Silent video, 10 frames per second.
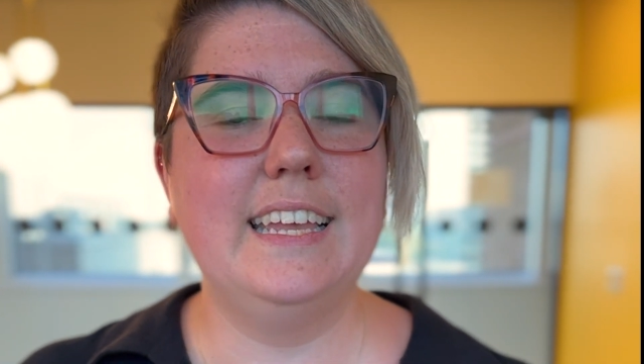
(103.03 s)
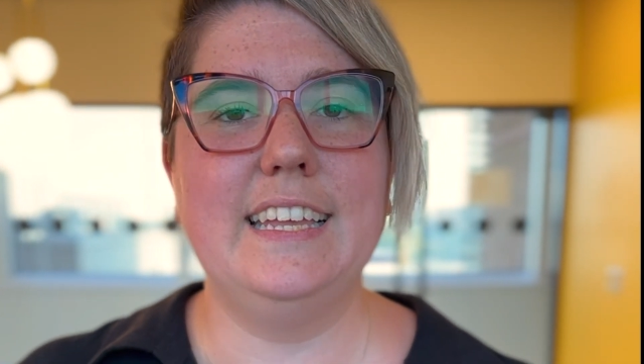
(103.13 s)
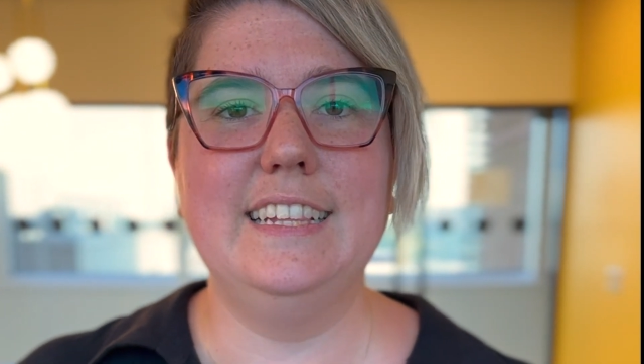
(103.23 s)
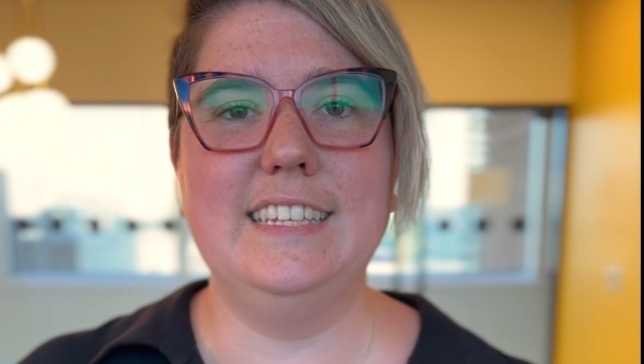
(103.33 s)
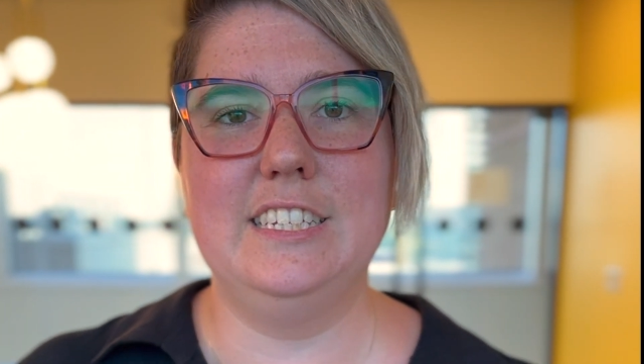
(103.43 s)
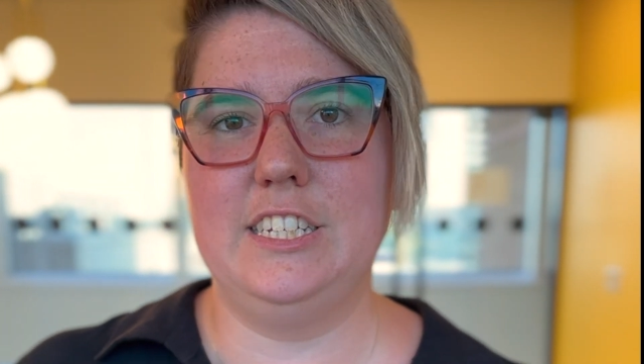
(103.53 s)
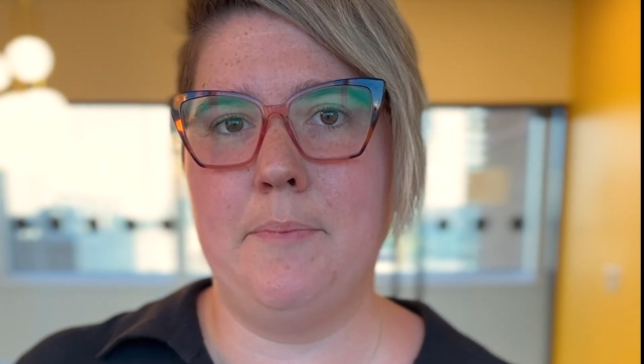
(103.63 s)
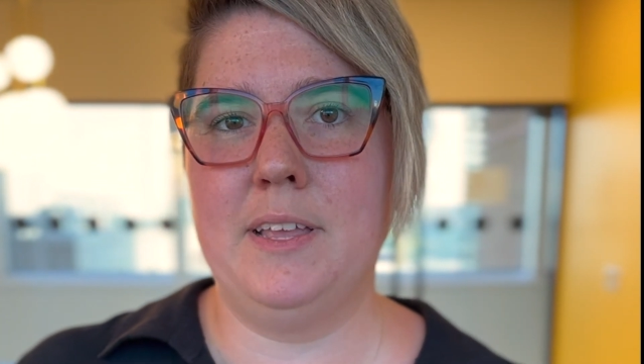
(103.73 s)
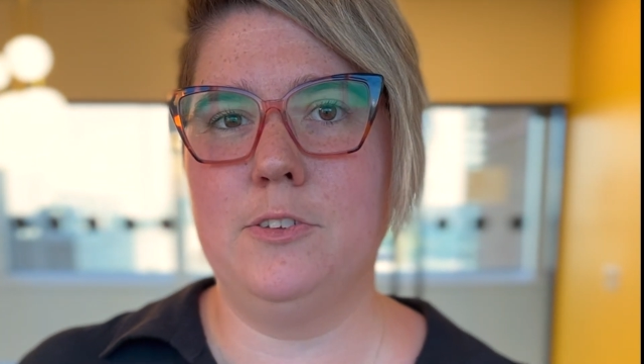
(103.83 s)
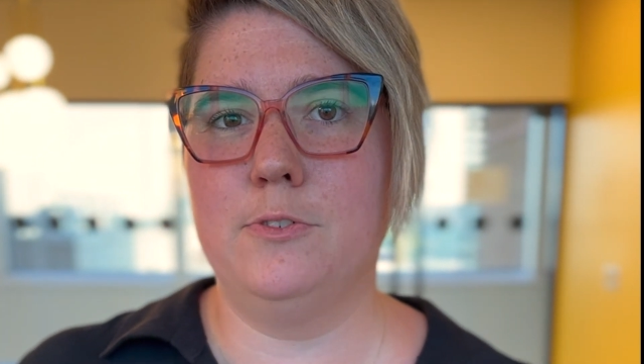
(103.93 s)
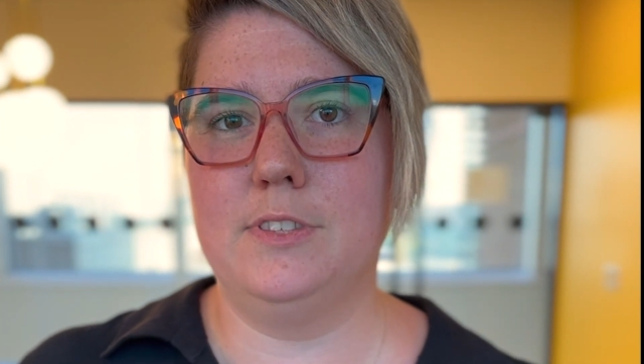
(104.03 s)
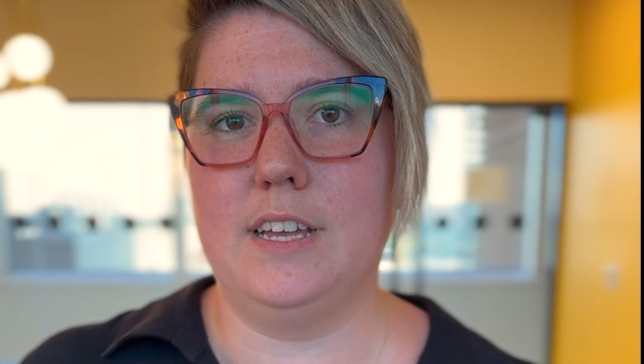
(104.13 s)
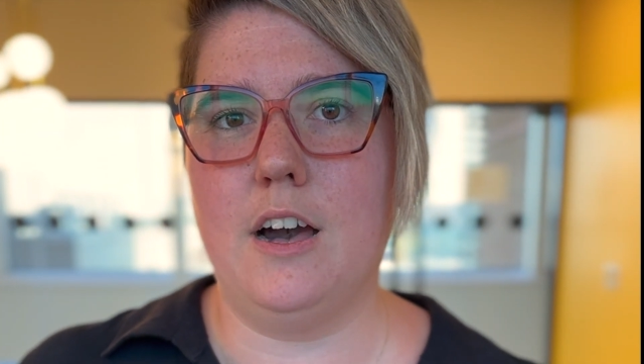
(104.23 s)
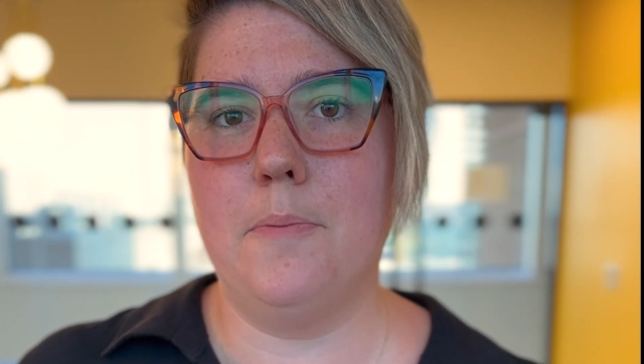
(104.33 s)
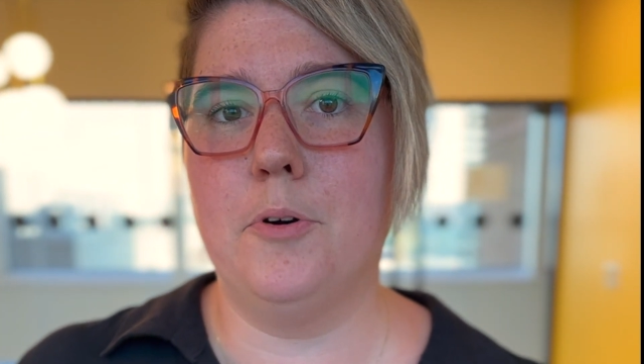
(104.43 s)
Il n'est jamais trop
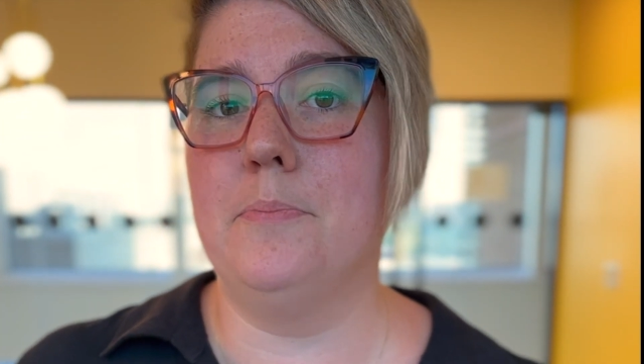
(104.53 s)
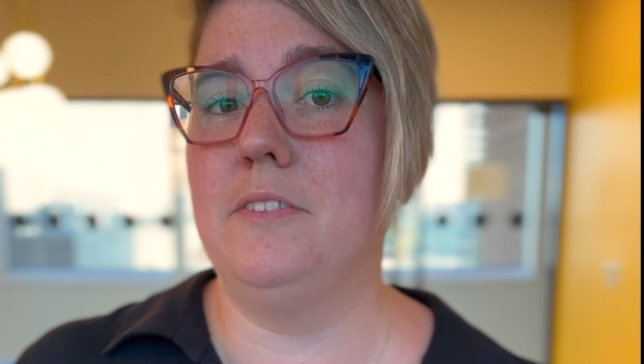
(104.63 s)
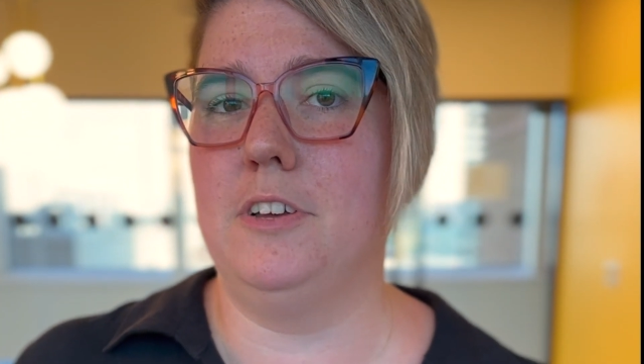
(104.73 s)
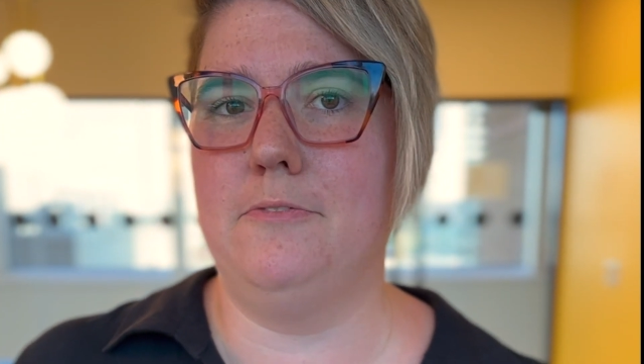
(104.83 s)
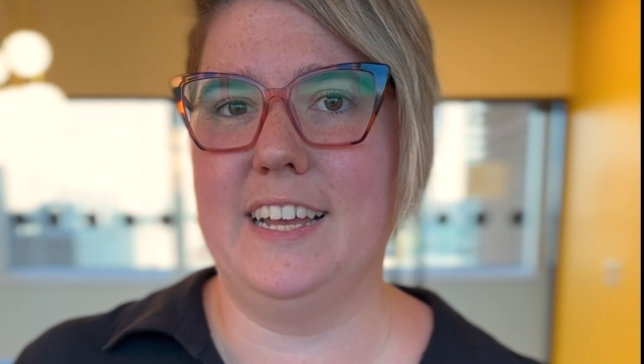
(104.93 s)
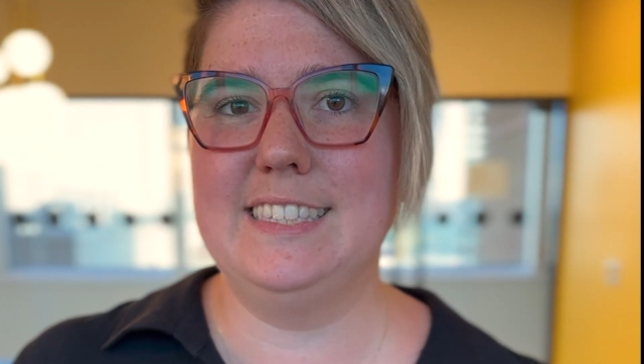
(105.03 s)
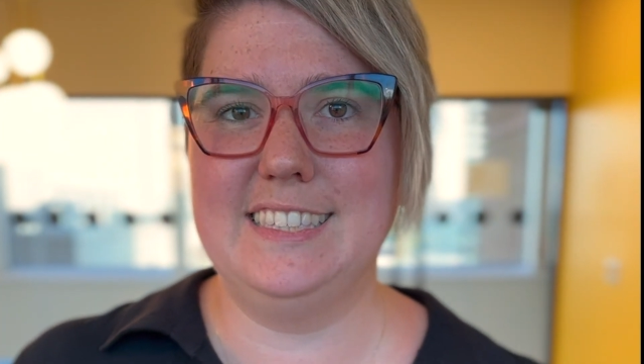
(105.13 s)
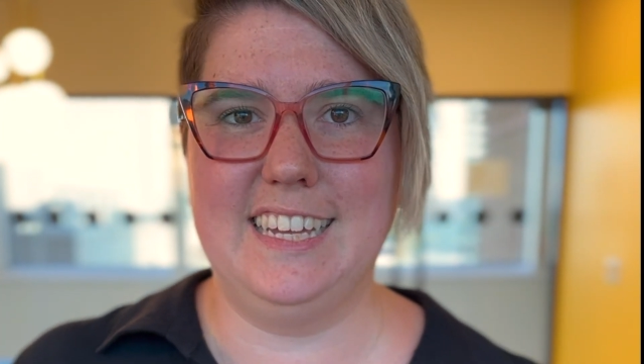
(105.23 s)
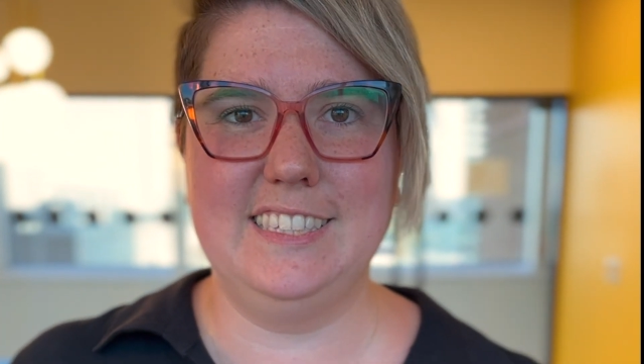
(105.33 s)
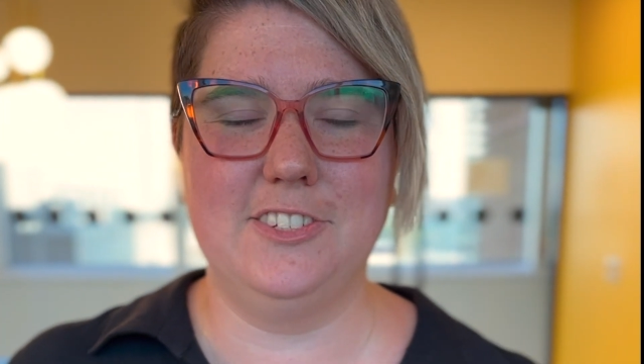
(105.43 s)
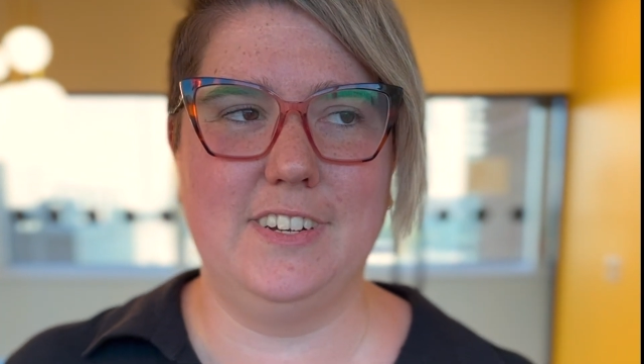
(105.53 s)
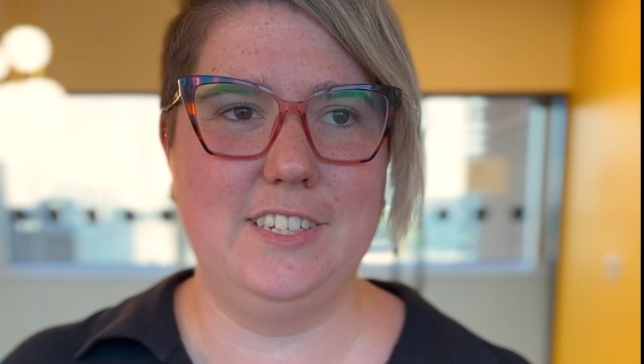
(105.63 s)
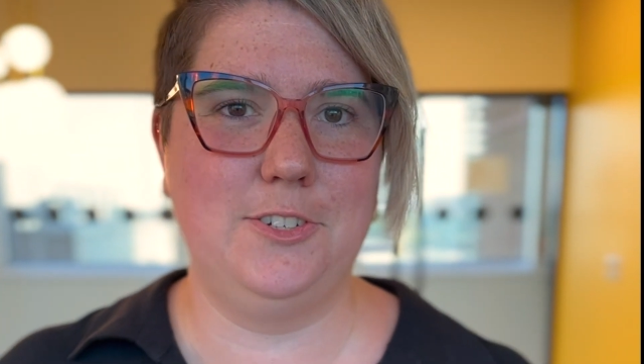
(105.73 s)
tard pour mettre votre vaccination à